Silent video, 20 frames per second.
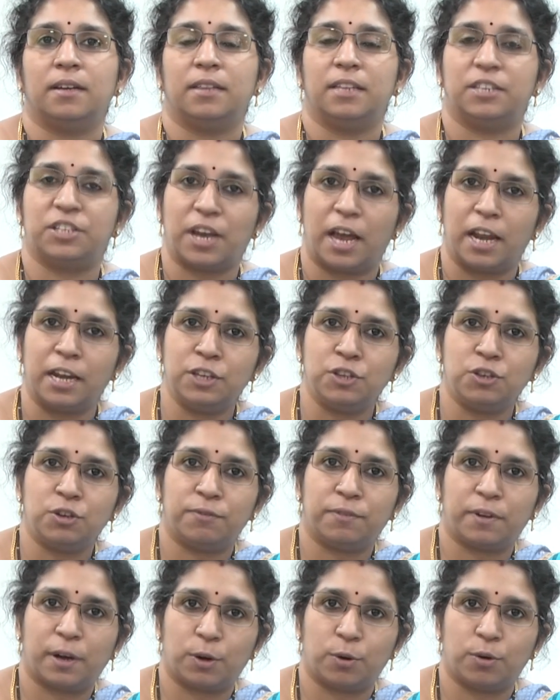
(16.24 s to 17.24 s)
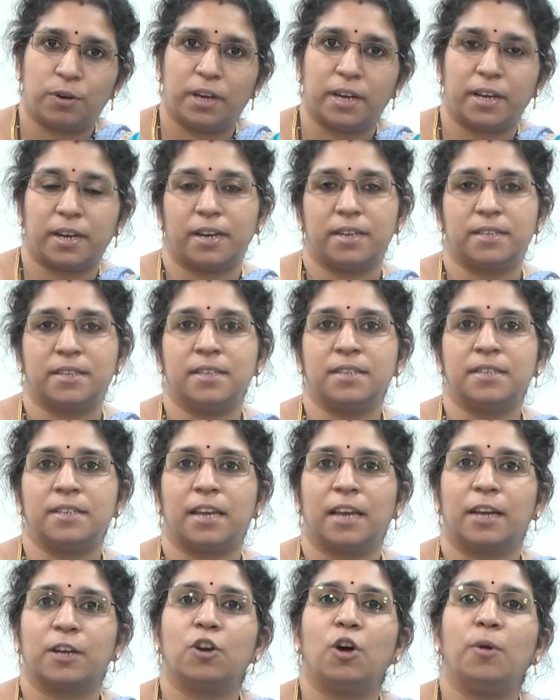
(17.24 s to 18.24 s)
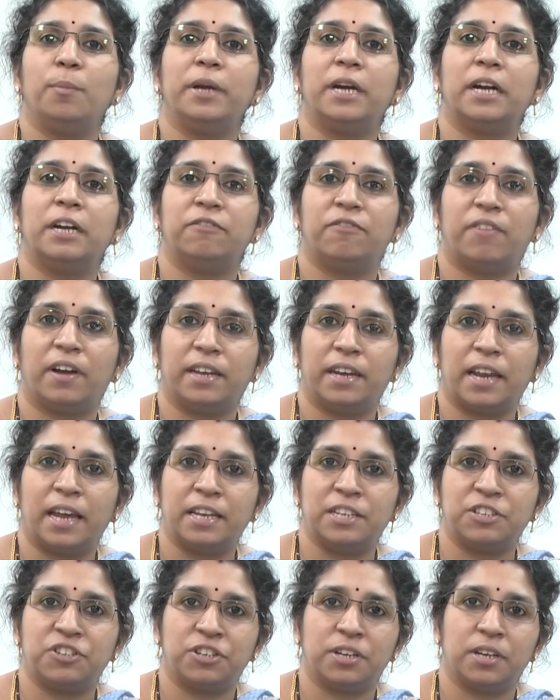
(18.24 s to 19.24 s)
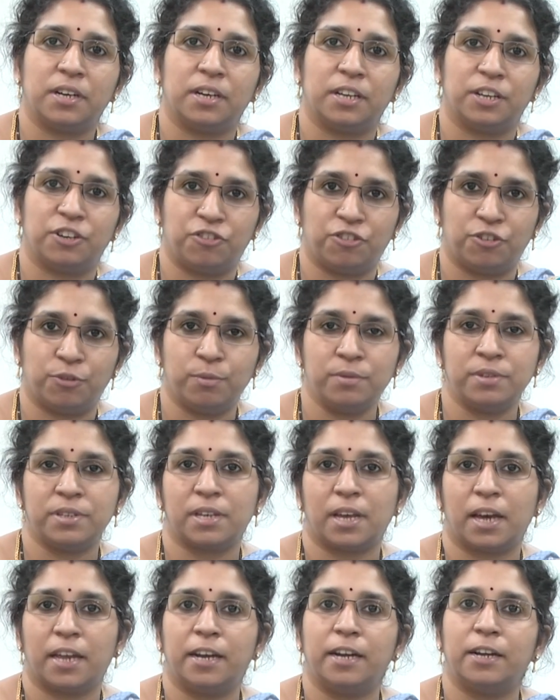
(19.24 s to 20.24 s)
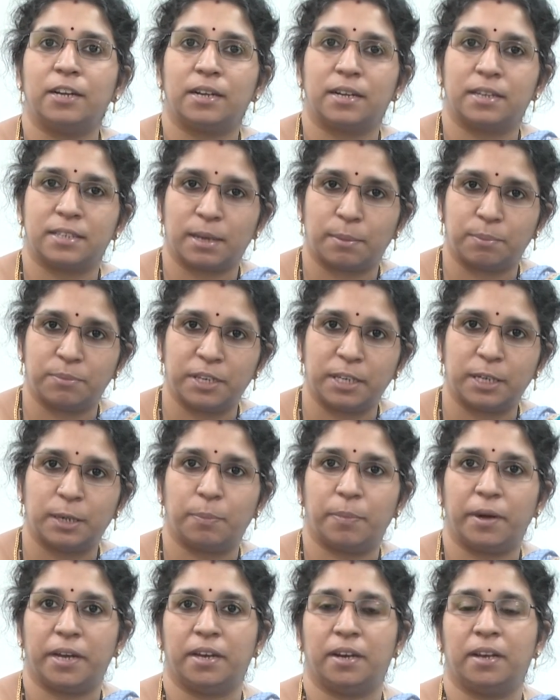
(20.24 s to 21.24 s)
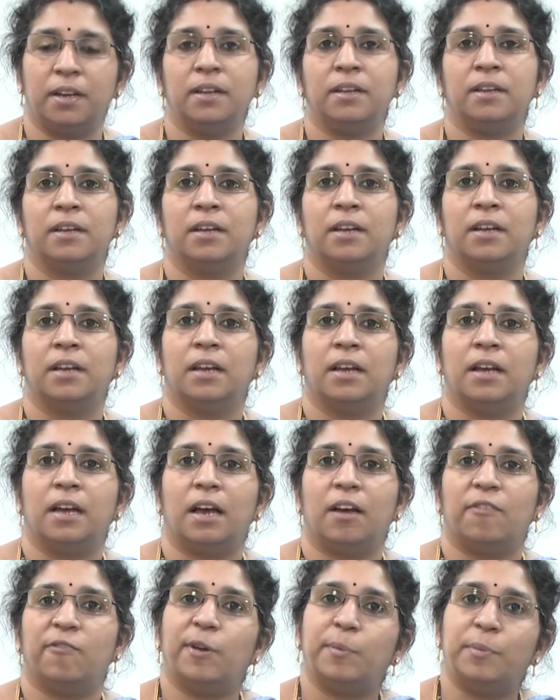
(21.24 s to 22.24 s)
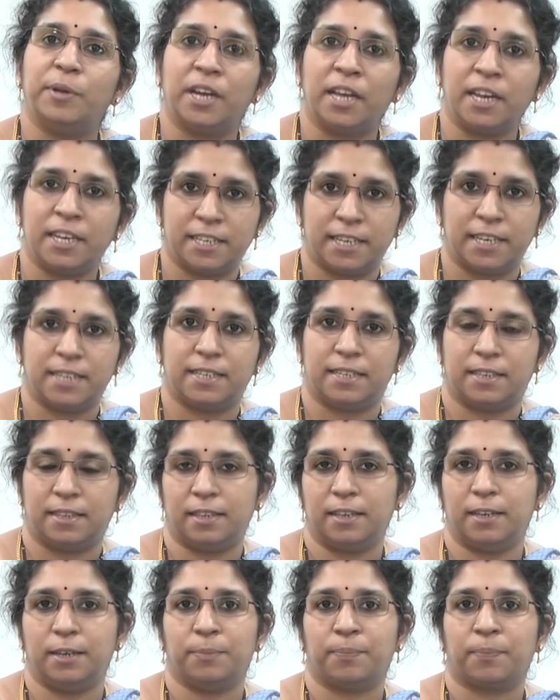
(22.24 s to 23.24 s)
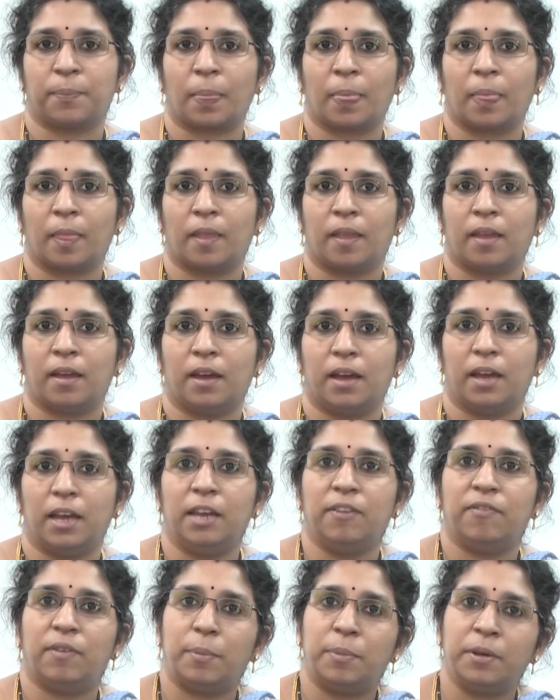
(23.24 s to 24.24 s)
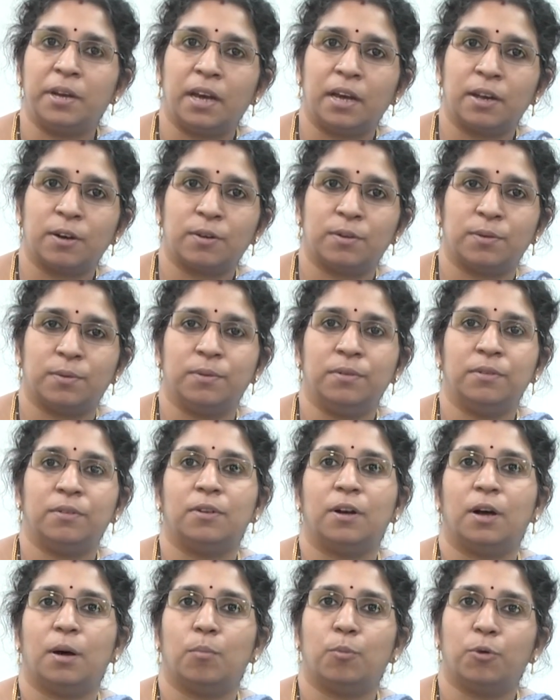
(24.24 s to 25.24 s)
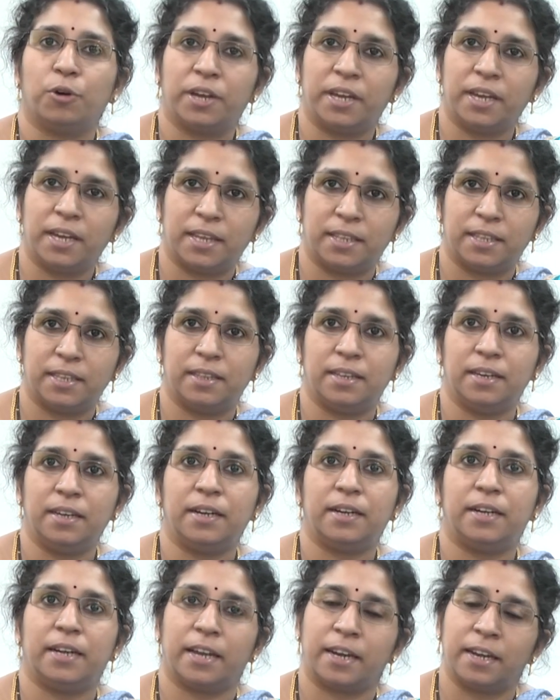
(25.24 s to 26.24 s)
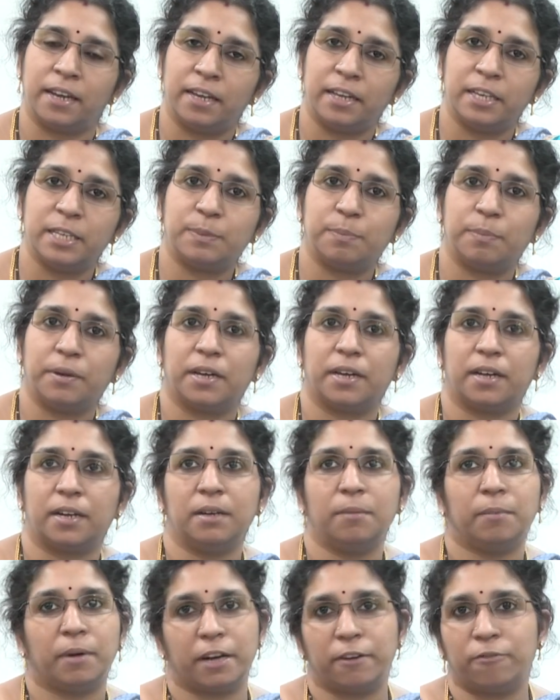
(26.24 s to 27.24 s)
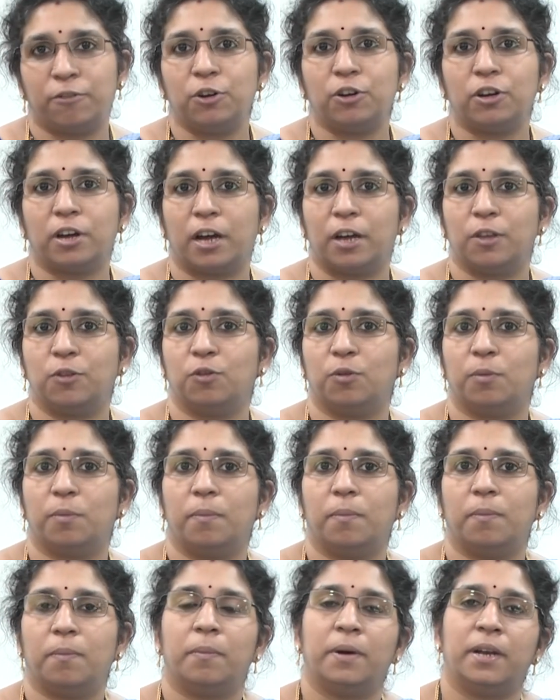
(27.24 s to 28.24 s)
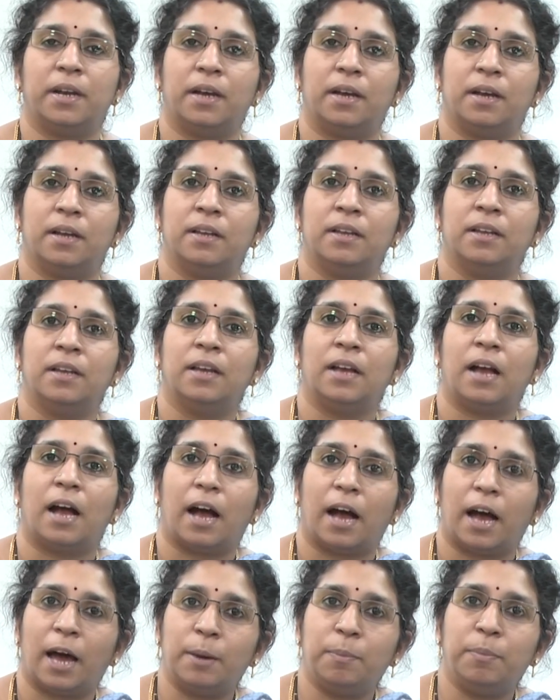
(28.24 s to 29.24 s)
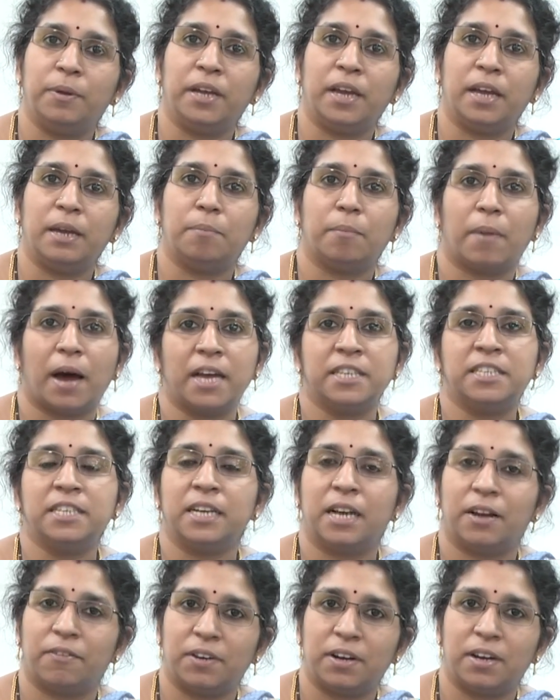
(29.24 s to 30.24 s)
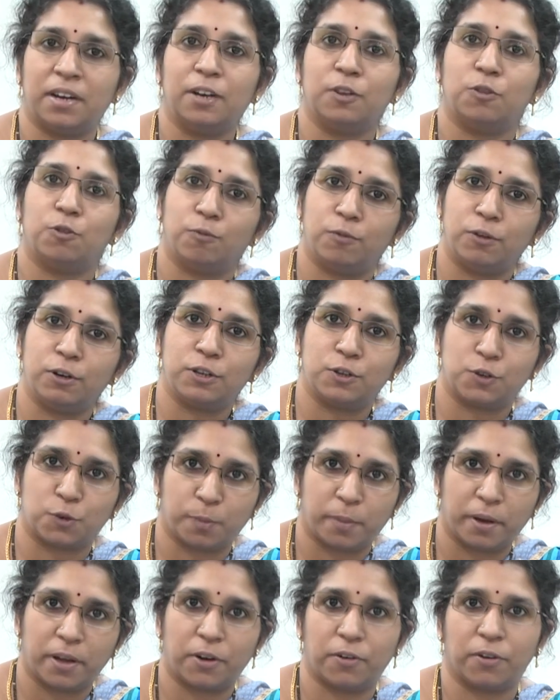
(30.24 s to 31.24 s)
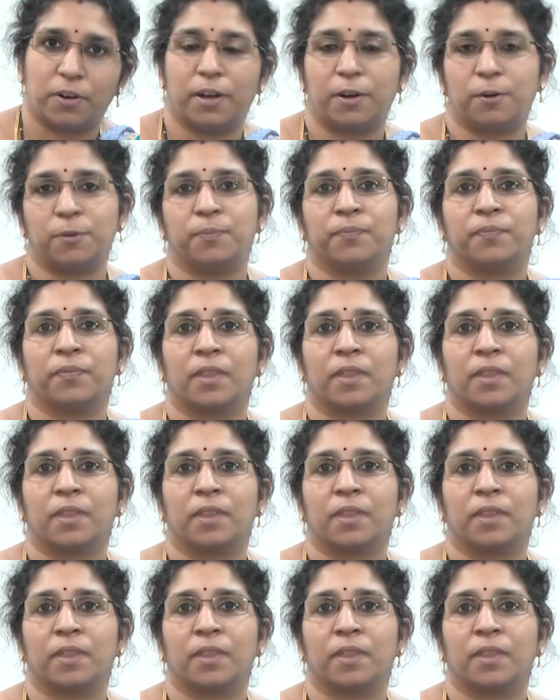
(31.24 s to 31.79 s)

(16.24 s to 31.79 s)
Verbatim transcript: ది ఛాలెంజ్ ఆఫ్ కరోనా క్రైసిస్ ఎకనామిక్ అండ్ ఫైనాన్షియల్ ఇష్యూస్ అనే సబ్జెక్ట్ పైన వెబినార్ చేసింది ఈ వెబినార్కు ముఖ్య అతిథి టెక్నికల్ స్పీకర్ మరెవరో కాదు మన ఆర్బీఐ మాజీ గవర్నర్ దువ్వూరి సుబ్బారావు గారు